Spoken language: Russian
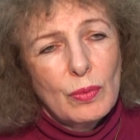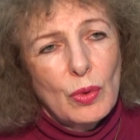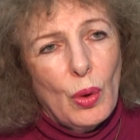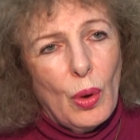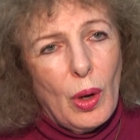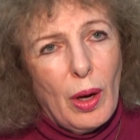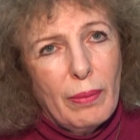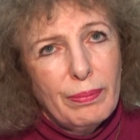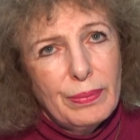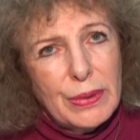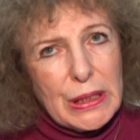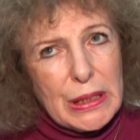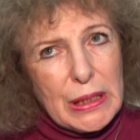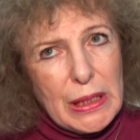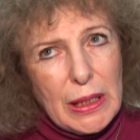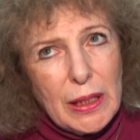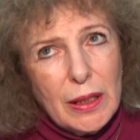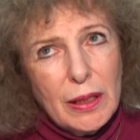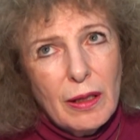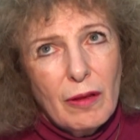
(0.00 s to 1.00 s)
много
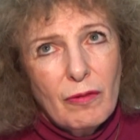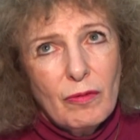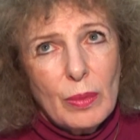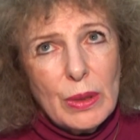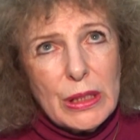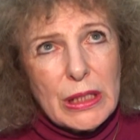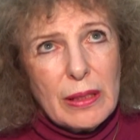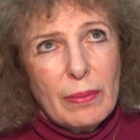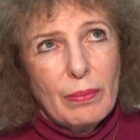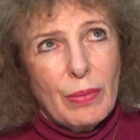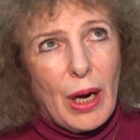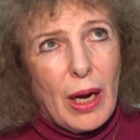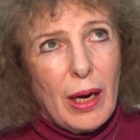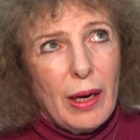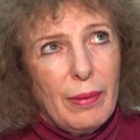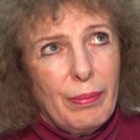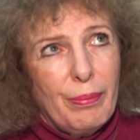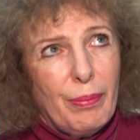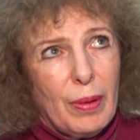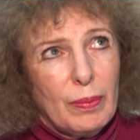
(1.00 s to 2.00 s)
пациентов. Мы
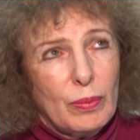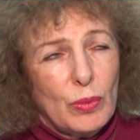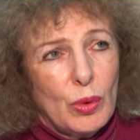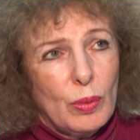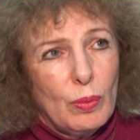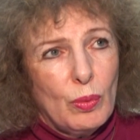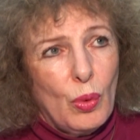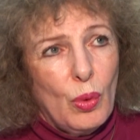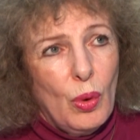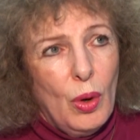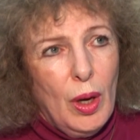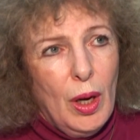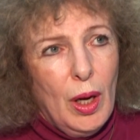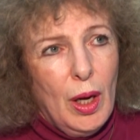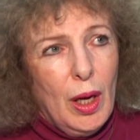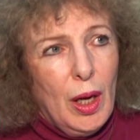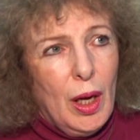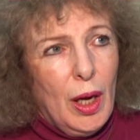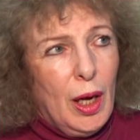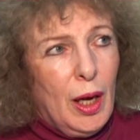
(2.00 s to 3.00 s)
собрали, по-моему,
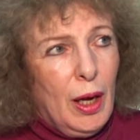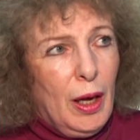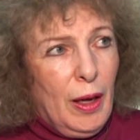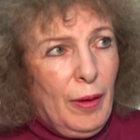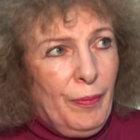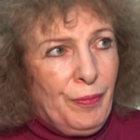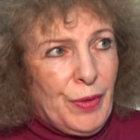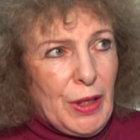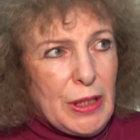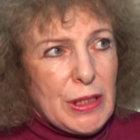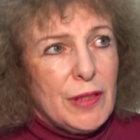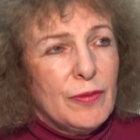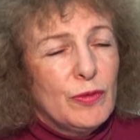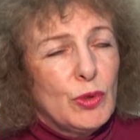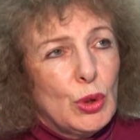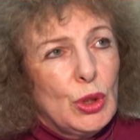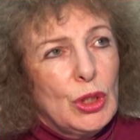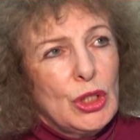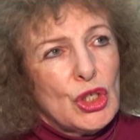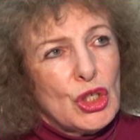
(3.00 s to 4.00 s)
на
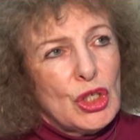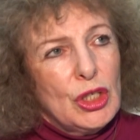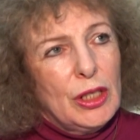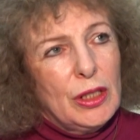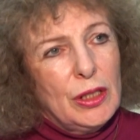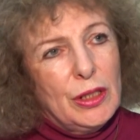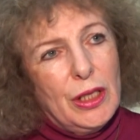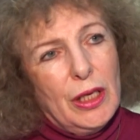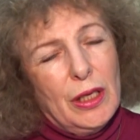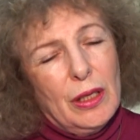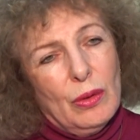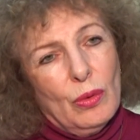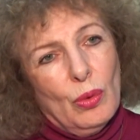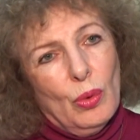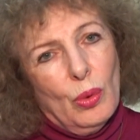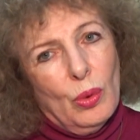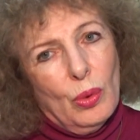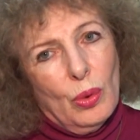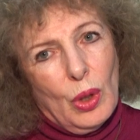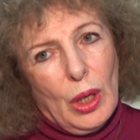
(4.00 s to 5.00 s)
сегодняшний день
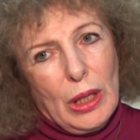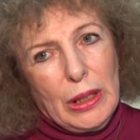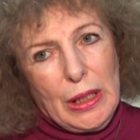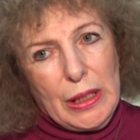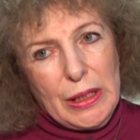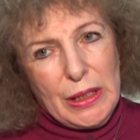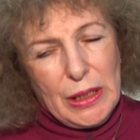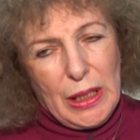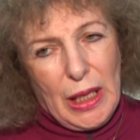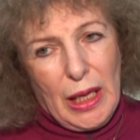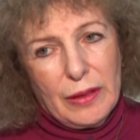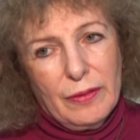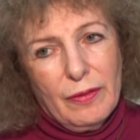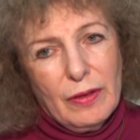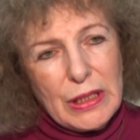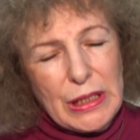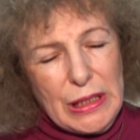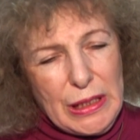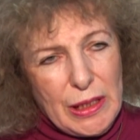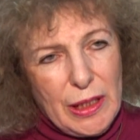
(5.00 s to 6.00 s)
около
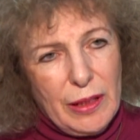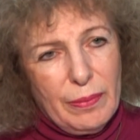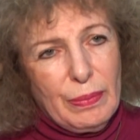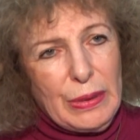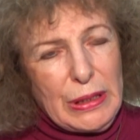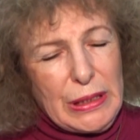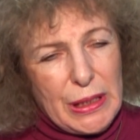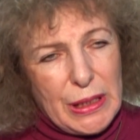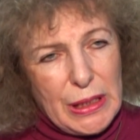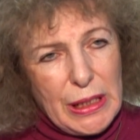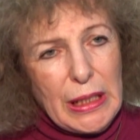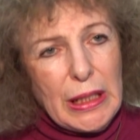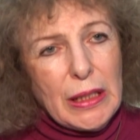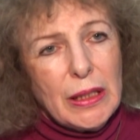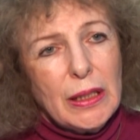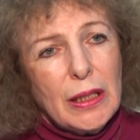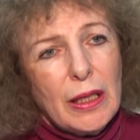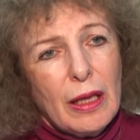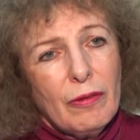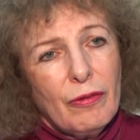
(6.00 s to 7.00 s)
120
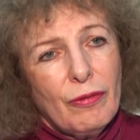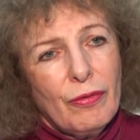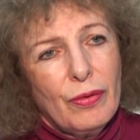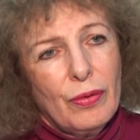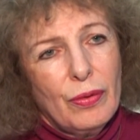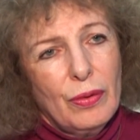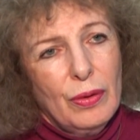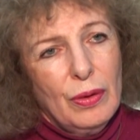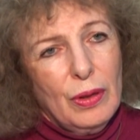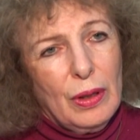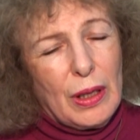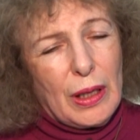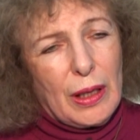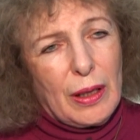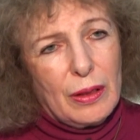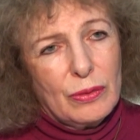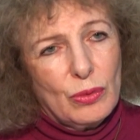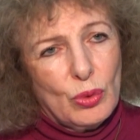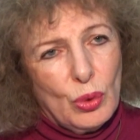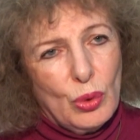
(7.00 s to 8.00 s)
пациентов,
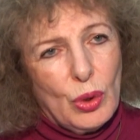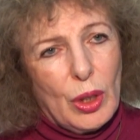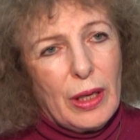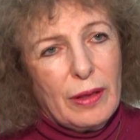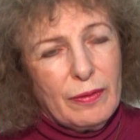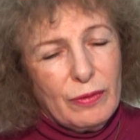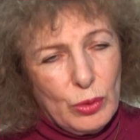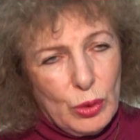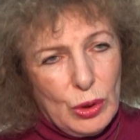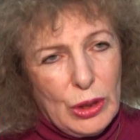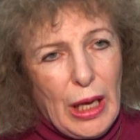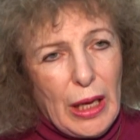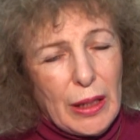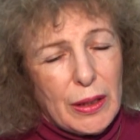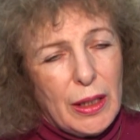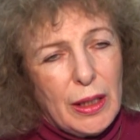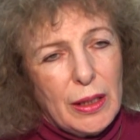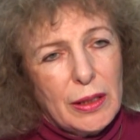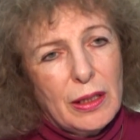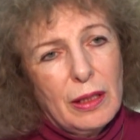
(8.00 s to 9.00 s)
которые, вот
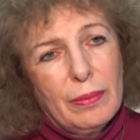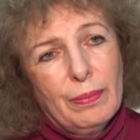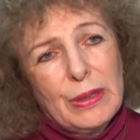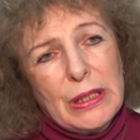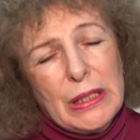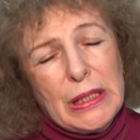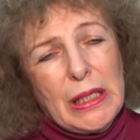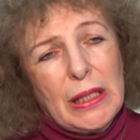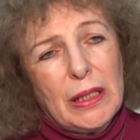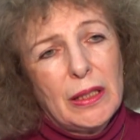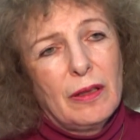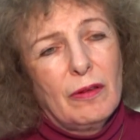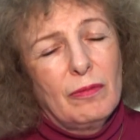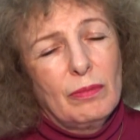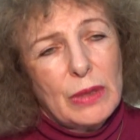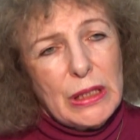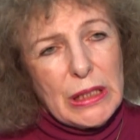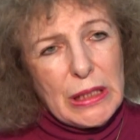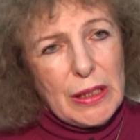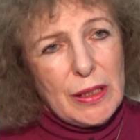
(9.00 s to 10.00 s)
данные этих пациентов
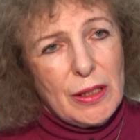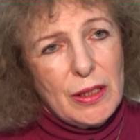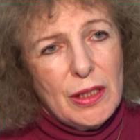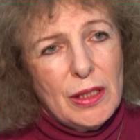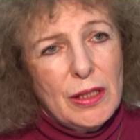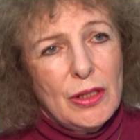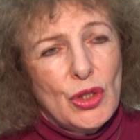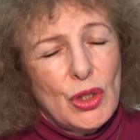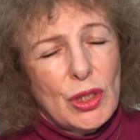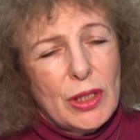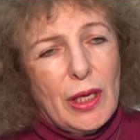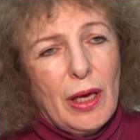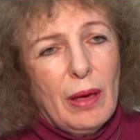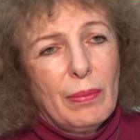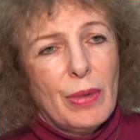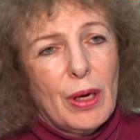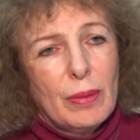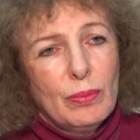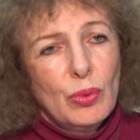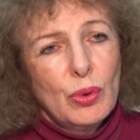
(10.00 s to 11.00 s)
мы статистически
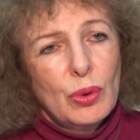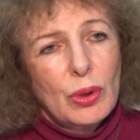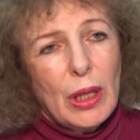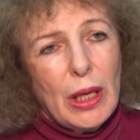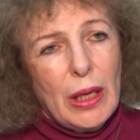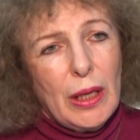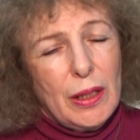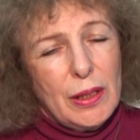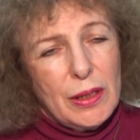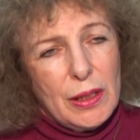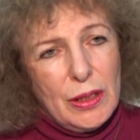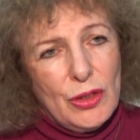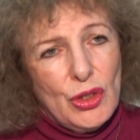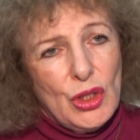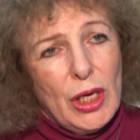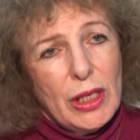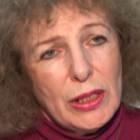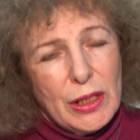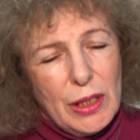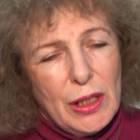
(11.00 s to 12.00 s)
обработали и
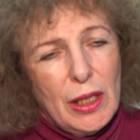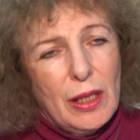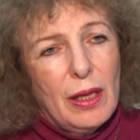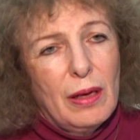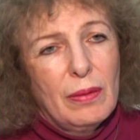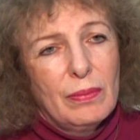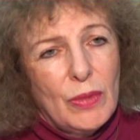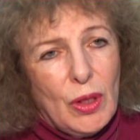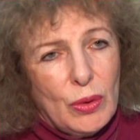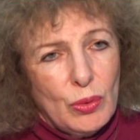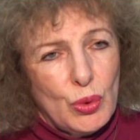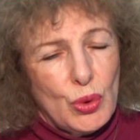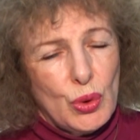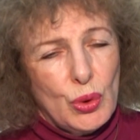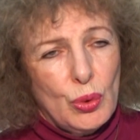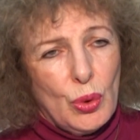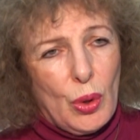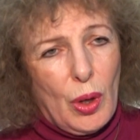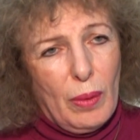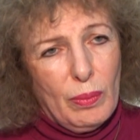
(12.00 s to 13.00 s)
сейчас делаем научную